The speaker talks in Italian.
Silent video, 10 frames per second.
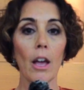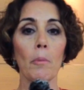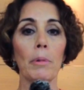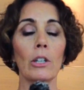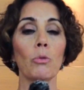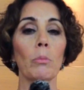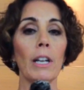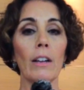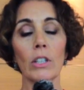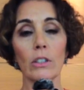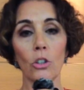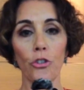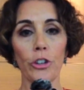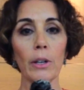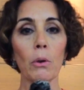Per il
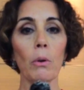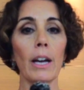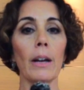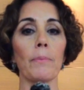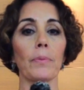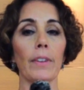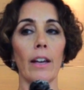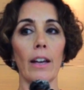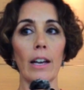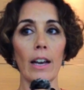2025 eh,